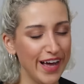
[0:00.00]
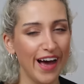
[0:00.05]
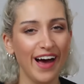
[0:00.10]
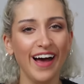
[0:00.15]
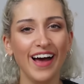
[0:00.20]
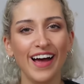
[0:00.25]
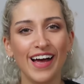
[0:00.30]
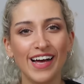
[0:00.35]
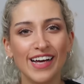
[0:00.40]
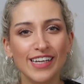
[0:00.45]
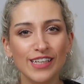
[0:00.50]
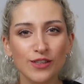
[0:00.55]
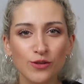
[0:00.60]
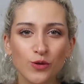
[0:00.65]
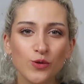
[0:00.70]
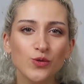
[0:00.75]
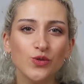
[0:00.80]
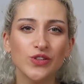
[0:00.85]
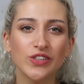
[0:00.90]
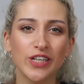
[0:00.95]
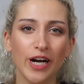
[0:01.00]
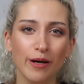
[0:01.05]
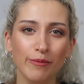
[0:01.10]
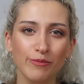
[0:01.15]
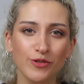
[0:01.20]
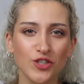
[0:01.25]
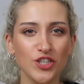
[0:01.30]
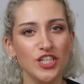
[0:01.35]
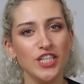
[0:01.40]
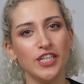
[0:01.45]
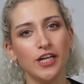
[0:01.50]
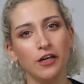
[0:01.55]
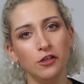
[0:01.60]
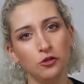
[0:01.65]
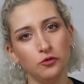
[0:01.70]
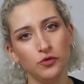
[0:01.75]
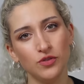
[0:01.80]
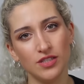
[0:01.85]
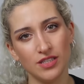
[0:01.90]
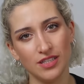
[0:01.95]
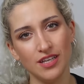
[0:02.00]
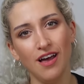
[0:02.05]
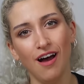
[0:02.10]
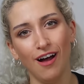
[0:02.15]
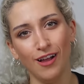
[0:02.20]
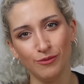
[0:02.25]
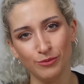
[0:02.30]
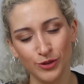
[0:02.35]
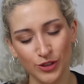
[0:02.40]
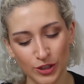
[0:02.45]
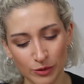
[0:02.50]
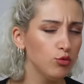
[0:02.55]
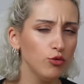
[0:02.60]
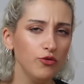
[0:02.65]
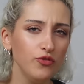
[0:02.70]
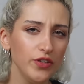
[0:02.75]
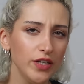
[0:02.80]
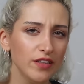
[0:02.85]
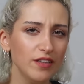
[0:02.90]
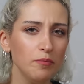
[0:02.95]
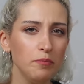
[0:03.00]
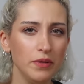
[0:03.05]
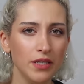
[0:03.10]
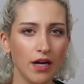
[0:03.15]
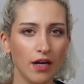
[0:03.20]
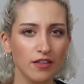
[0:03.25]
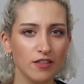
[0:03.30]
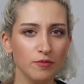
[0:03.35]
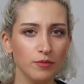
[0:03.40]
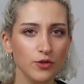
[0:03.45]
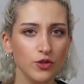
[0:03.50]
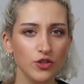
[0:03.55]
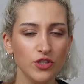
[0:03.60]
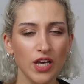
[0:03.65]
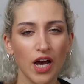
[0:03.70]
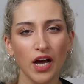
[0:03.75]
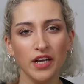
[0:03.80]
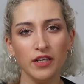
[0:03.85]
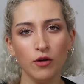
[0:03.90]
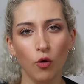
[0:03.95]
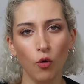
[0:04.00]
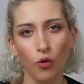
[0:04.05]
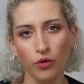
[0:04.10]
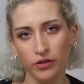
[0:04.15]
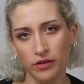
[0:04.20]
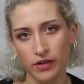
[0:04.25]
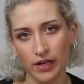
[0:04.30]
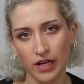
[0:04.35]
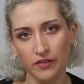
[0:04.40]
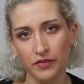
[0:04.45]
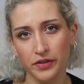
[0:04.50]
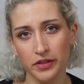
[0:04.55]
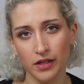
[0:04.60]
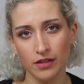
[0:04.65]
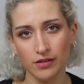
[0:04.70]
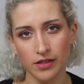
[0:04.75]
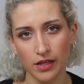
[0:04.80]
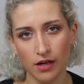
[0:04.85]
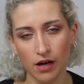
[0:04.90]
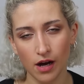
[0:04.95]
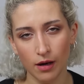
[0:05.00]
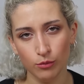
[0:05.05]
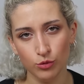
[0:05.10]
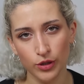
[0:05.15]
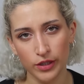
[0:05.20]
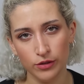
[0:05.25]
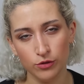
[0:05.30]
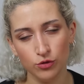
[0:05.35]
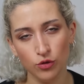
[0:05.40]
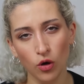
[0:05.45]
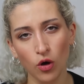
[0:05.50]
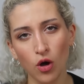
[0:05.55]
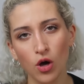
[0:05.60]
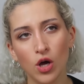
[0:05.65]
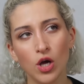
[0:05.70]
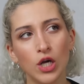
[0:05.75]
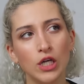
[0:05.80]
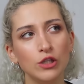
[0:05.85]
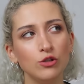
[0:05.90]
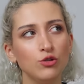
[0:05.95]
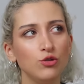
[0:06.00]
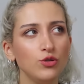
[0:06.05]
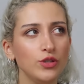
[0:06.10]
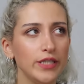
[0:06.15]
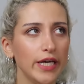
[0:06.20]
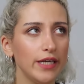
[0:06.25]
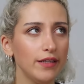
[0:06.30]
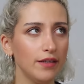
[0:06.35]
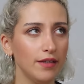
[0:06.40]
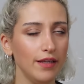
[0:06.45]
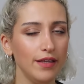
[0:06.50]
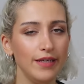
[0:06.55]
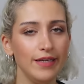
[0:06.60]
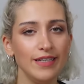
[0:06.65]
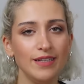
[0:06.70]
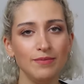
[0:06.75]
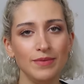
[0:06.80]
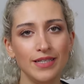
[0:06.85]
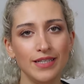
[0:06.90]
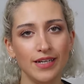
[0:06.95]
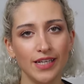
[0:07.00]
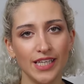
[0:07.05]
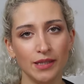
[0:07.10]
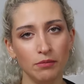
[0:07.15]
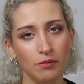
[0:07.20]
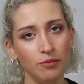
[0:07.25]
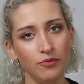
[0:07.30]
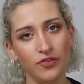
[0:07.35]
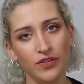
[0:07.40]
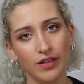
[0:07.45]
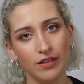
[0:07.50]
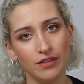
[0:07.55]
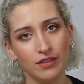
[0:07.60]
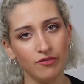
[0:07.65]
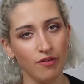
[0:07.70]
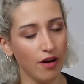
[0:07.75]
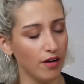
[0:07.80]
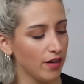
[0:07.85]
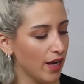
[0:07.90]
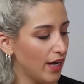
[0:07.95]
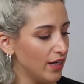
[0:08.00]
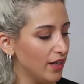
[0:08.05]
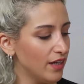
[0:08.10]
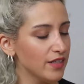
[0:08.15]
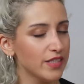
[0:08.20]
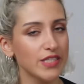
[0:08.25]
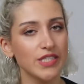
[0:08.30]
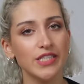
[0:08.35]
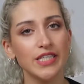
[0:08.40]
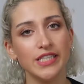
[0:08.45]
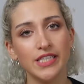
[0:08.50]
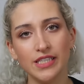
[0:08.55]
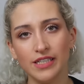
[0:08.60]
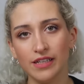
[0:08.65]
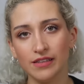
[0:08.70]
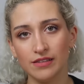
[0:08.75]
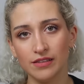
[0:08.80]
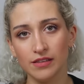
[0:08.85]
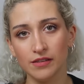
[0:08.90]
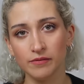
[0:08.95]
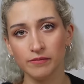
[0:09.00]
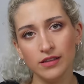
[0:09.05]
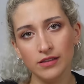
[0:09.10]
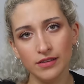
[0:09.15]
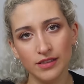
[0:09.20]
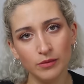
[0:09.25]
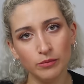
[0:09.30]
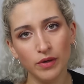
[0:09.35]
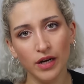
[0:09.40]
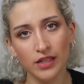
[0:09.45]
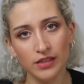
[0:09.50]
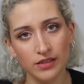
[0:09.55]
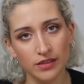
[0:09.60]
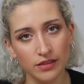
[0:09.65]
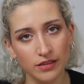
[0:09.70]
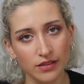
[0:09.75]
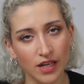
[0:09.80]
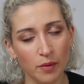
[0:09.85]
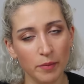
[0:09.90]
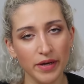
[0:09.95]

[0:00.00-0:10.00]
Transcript: Baya 100 gram çiğ kaju fıstığı almış. Bunun fiyatı 1.60 yani 10 liraya falan falan tekabül ediyor. Türkiye'de de 20 lira gibi bir fiyatı var. Yani aslında iki katı. Alınır mı? Alınır.